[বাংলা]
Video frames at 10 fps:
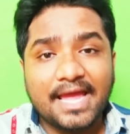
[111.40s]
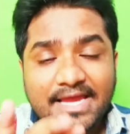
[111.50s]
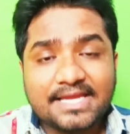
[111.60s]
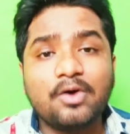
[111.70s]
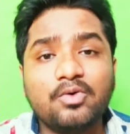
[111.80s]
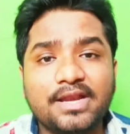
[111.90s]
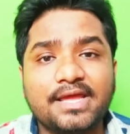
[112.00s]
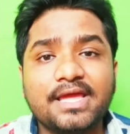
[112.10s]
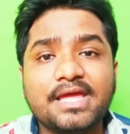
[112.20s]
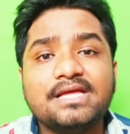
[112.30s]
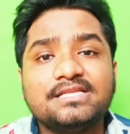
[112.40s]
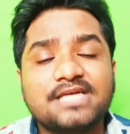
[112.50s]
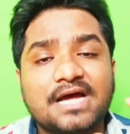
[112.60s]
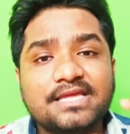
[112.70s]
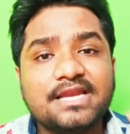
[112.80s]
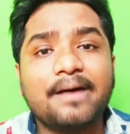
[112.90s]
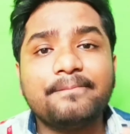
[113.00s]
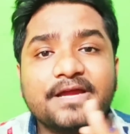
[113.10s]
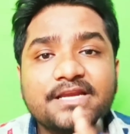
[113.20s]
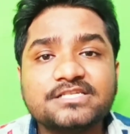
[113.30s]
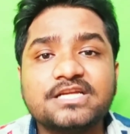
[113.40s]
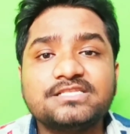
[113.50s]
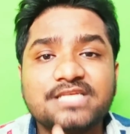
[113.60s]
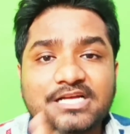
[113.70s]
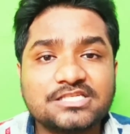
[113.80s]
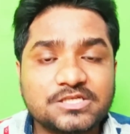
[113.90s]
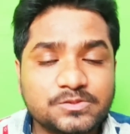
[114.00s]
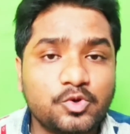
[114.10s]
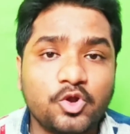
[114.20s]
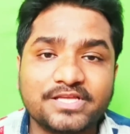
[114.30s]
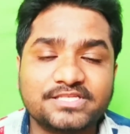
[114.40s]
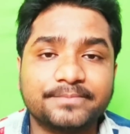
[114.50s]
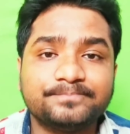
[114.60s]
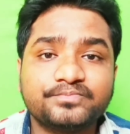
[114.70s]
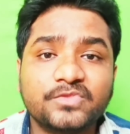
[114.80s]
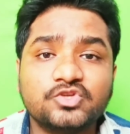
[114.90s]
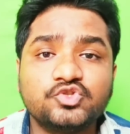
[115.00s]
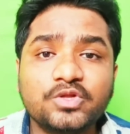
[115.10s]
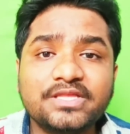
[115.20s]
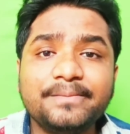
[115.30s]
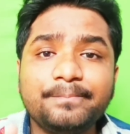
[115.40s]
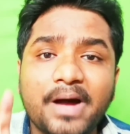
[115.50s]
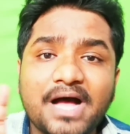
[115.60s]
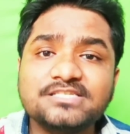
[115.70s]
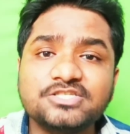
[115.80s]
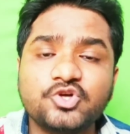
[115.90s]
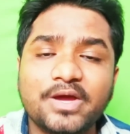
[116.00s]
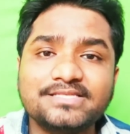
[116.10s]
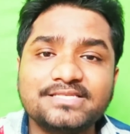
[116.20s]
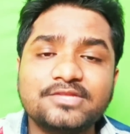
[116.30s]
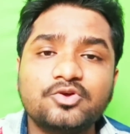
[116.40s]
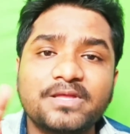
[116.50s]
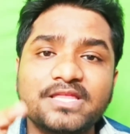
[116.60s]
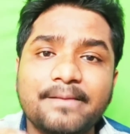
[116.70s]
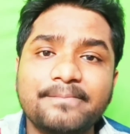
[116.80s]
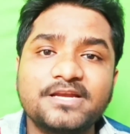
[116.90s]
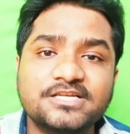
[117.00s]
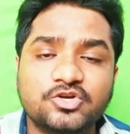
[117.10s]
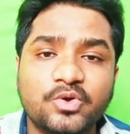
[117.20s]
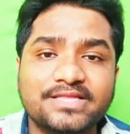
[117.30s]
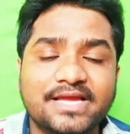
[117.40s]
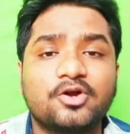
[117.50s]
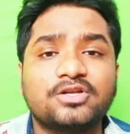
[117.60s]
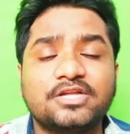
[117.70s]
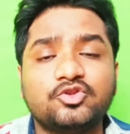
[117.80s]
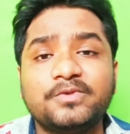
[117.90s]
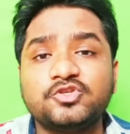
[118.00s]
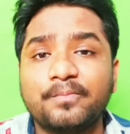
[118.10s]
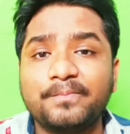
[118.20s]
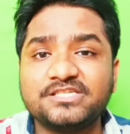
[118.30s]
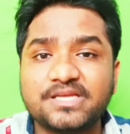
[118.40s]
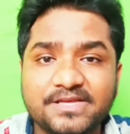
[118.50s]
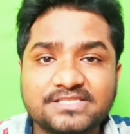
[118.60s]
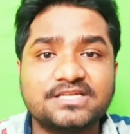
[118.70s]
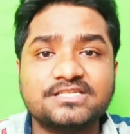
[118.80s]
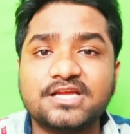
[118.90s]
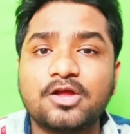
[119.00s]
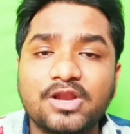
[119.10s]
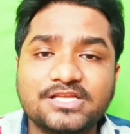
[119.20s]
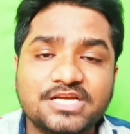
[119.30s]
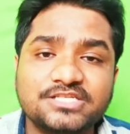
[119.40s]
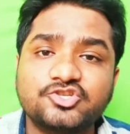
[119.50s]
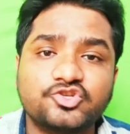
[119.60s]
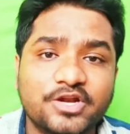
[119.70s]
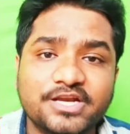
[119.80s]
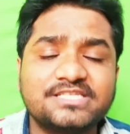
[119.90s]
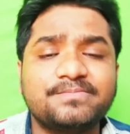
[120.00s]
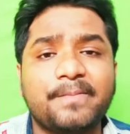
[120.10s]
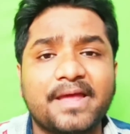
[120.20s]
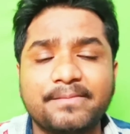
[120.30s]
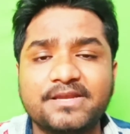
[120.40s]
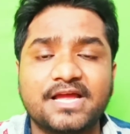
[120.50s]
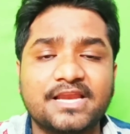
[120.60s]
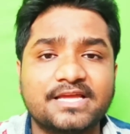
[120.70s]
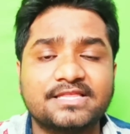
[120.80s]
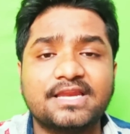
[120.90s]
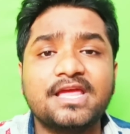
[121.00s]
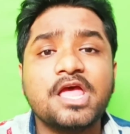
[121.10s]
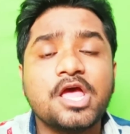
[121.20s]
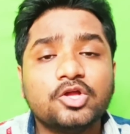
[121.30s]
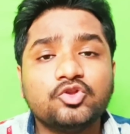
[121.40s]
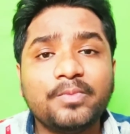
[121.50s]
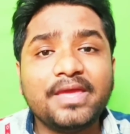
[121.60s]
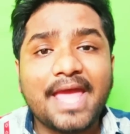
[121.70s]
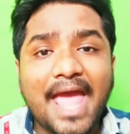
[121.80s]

এই রাউন্ডে যাদের আপগ্রেডেশন সাকসেসফুল হয়েছে যদি ফার্স্ট চয়েসে তোমাদের আপগ্রেডেশন হয়ে থাকে অর্থাৎ তুমি চব্বিশটা বিএসসি নার্সিং এর কলেজ সাজিয়েছো ধরে নিচ্ছি বা প্যারামেডিক্যালের ক্ষেত্রে তুমি